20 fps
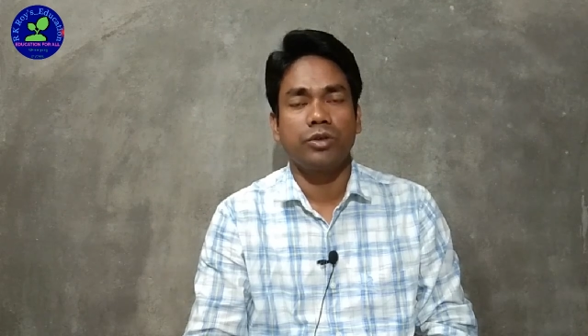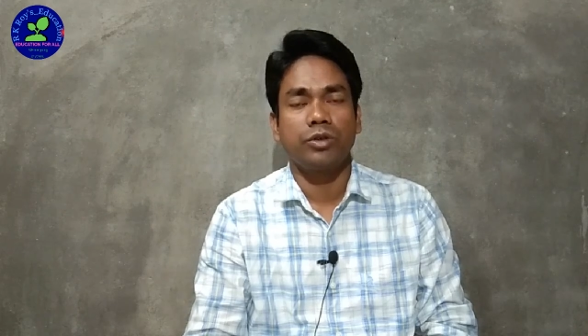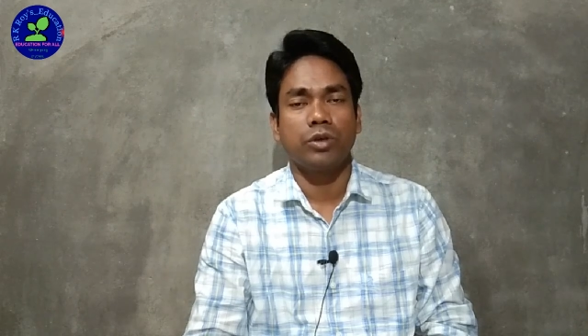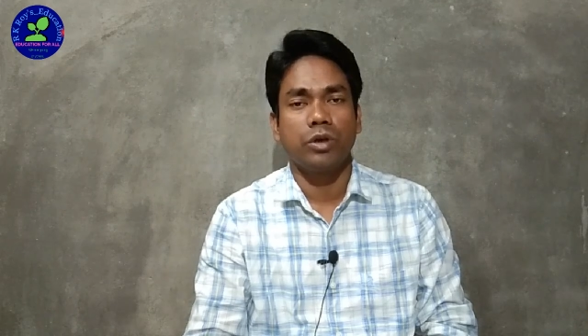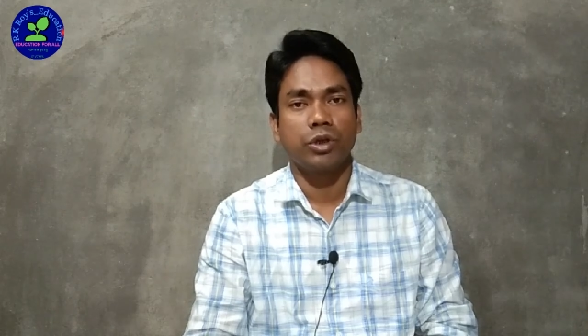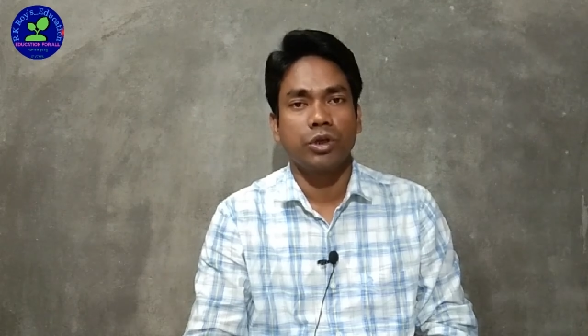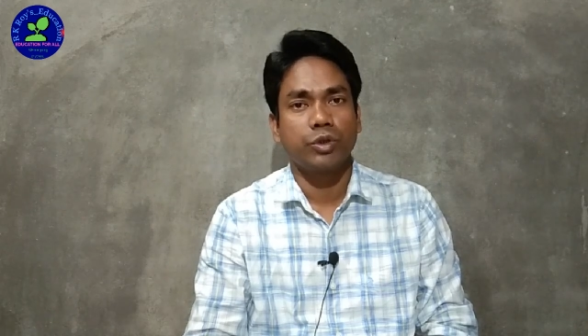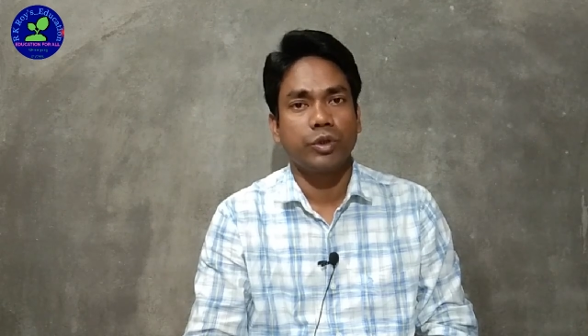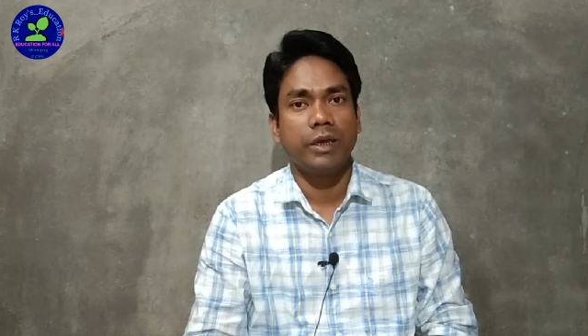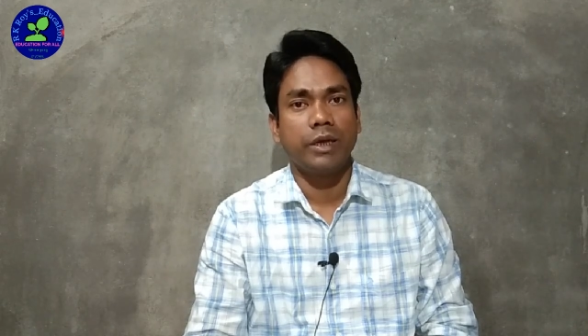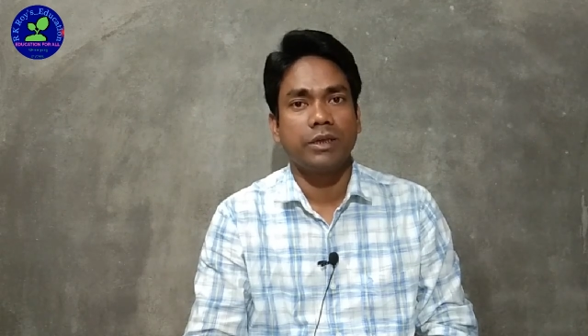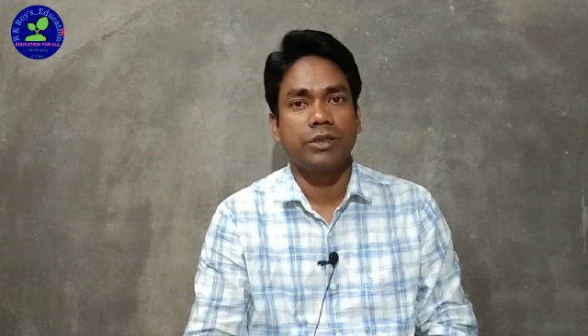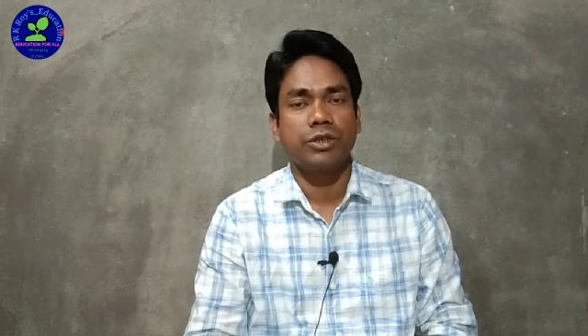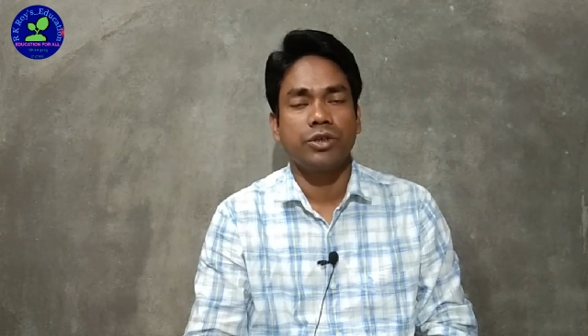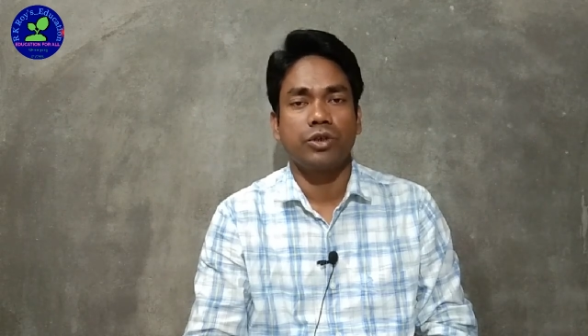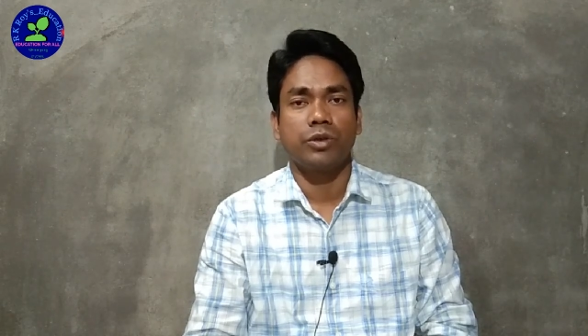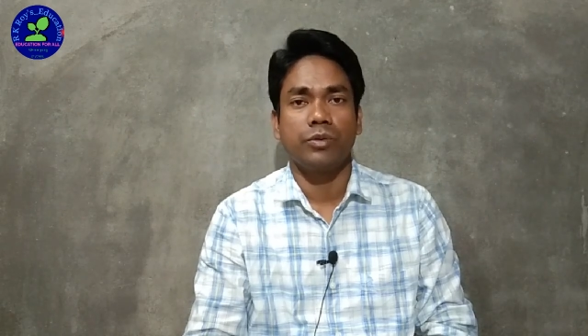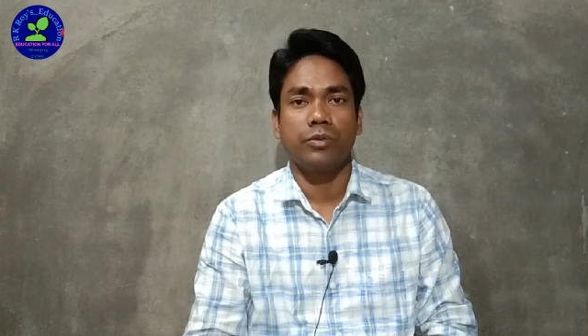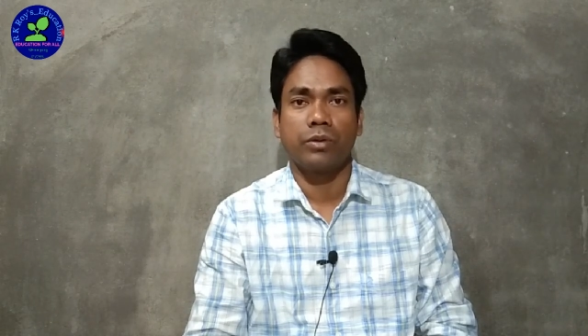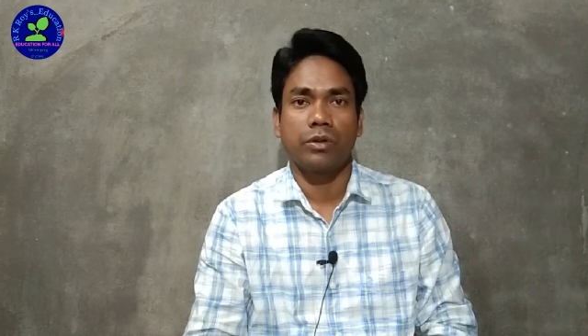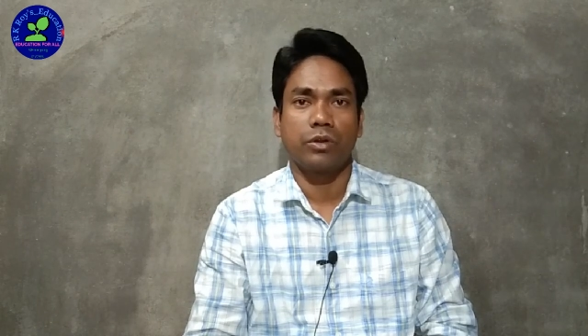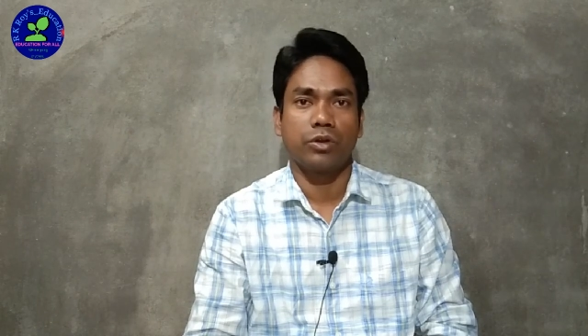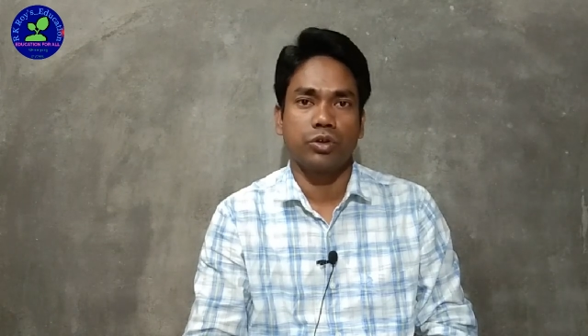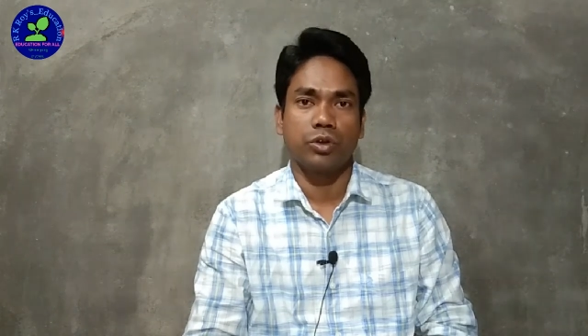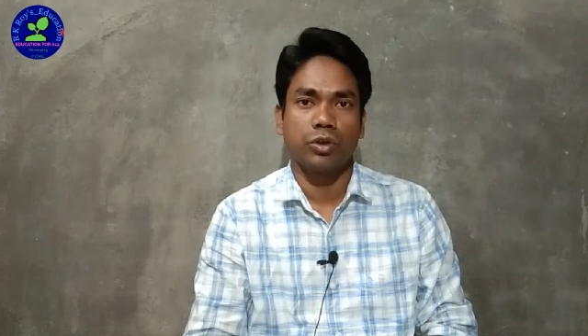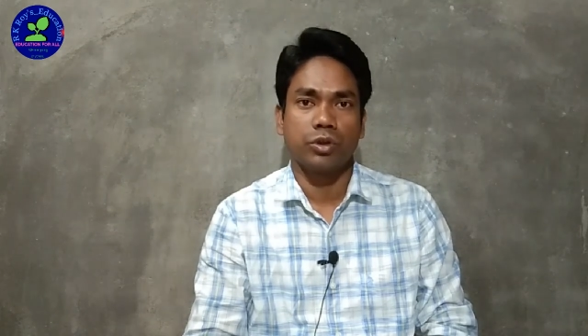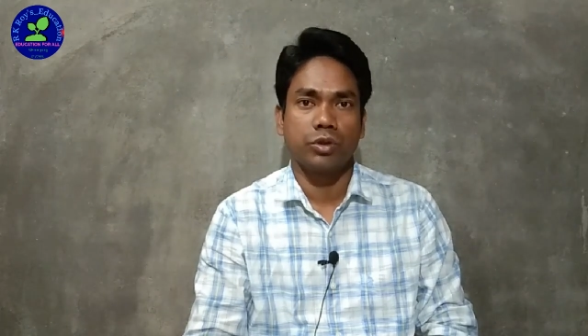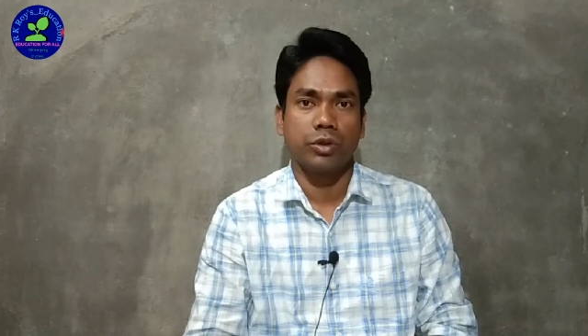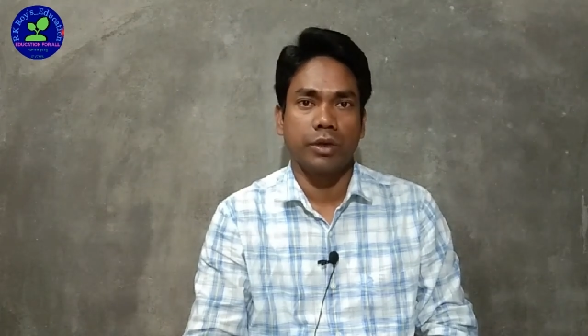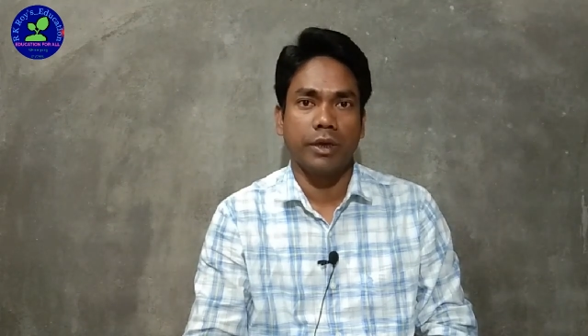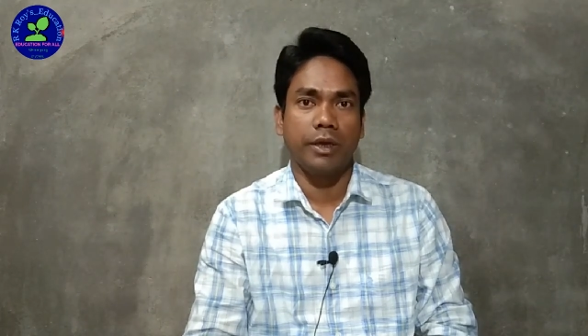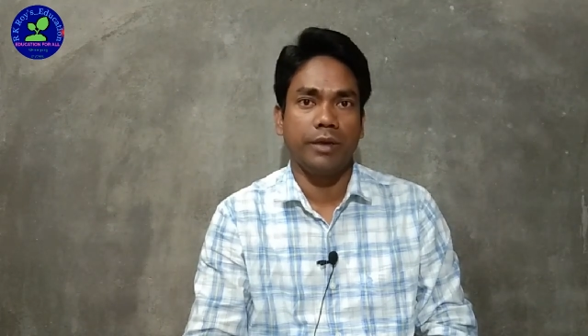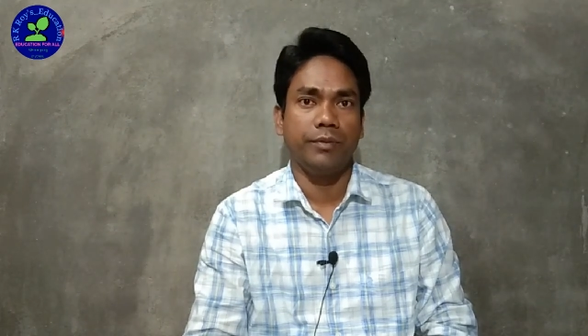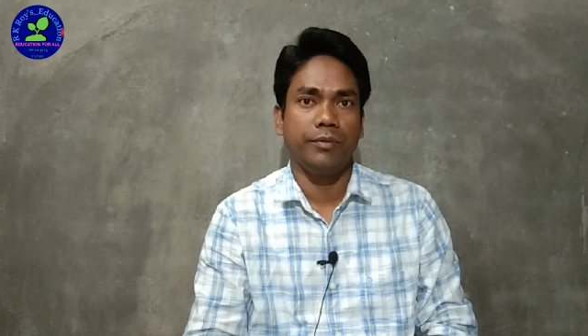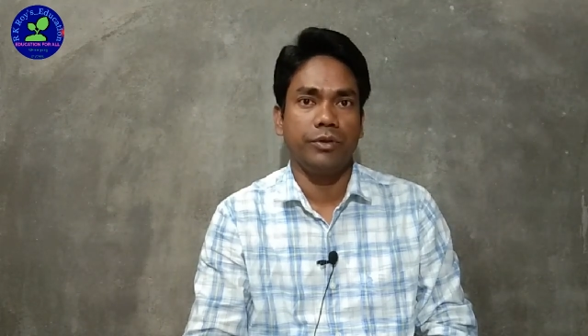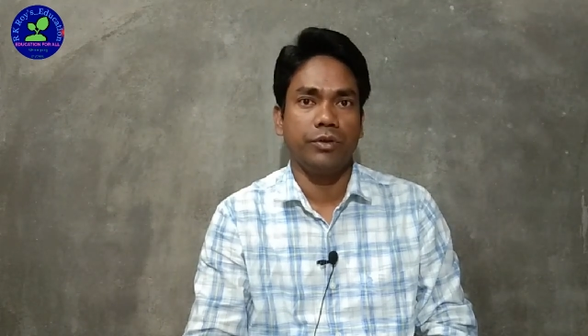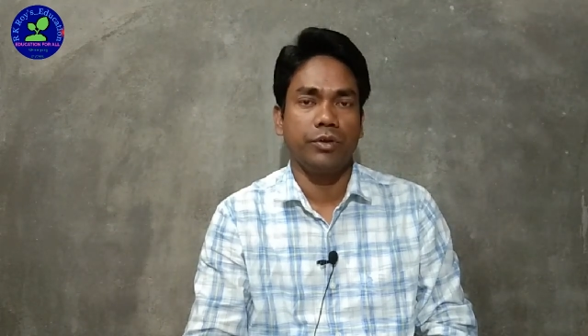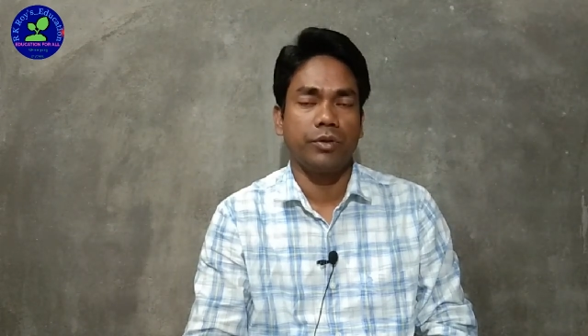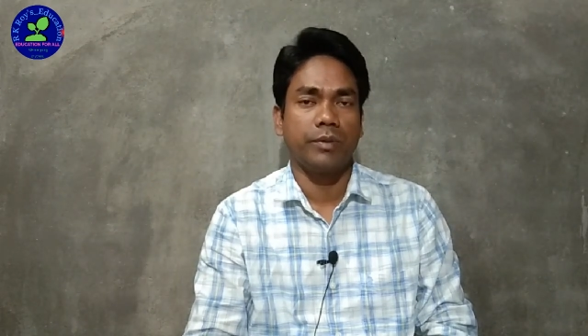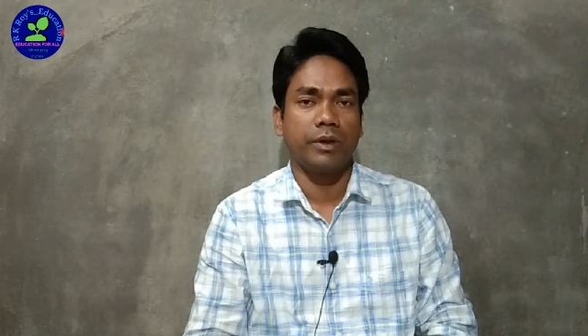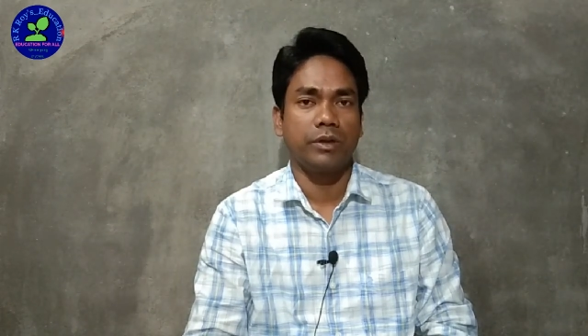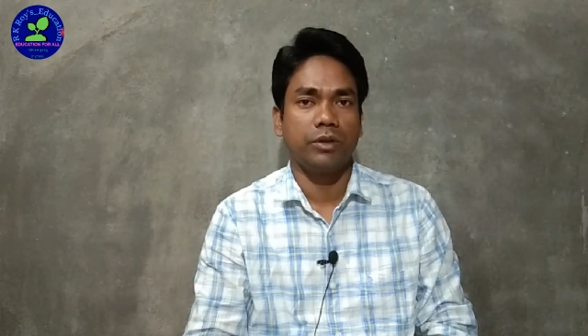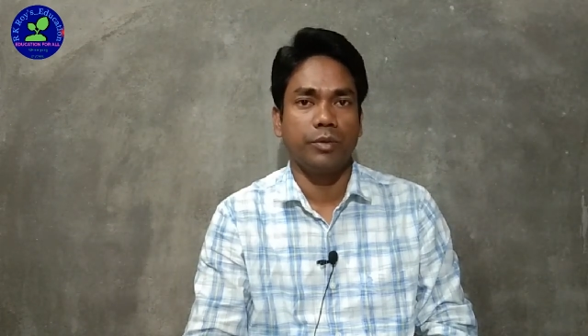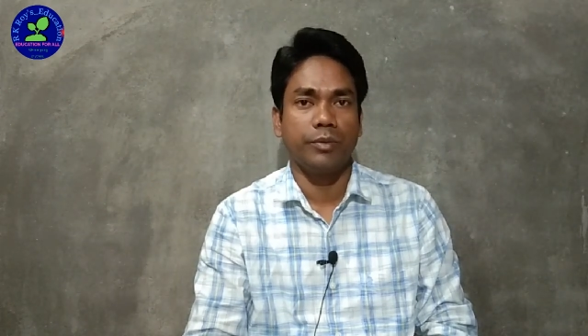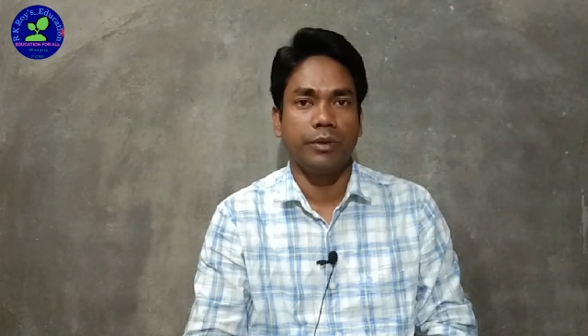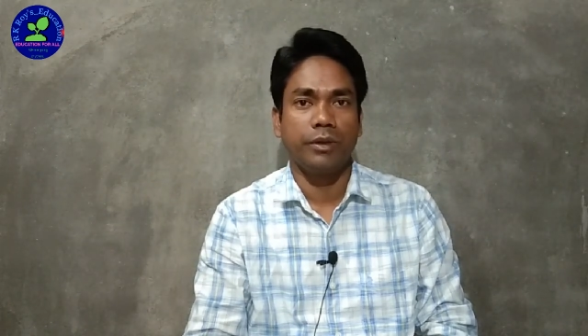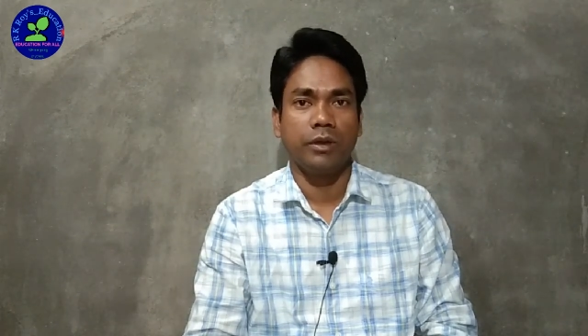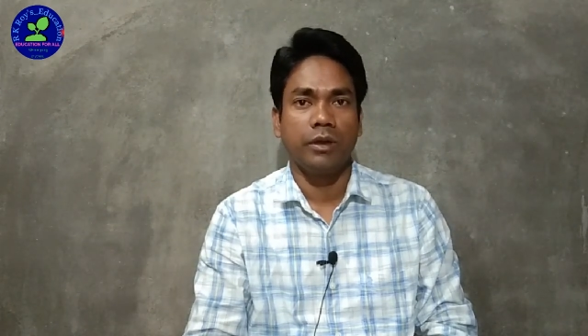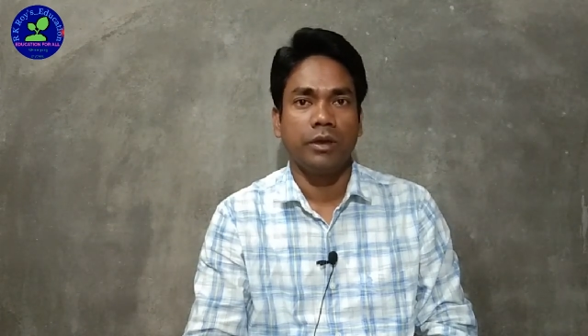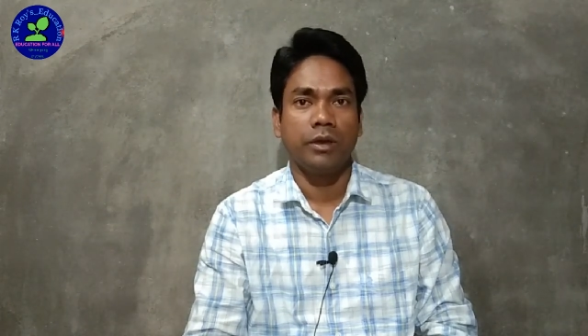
সংশয় আছে সমস্ত সংশয় এই ভিডিওর মাধ্যমে